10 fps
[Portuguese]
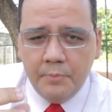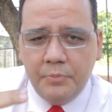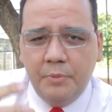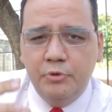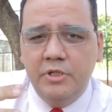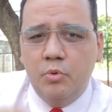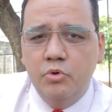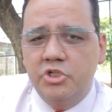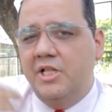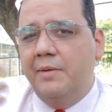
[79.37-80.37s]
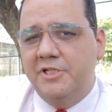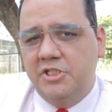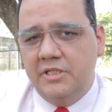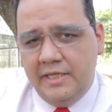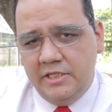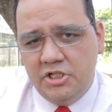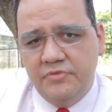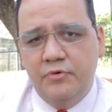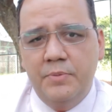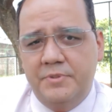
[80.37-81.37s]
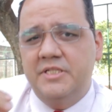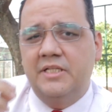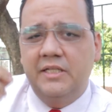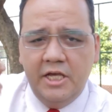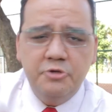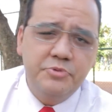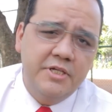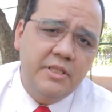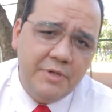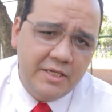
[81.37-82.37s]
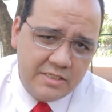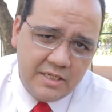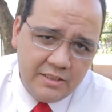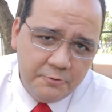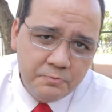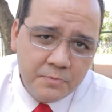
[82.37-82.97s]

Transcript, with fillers: para poder conquistar mais clientes que vão representar 10% da minha receita,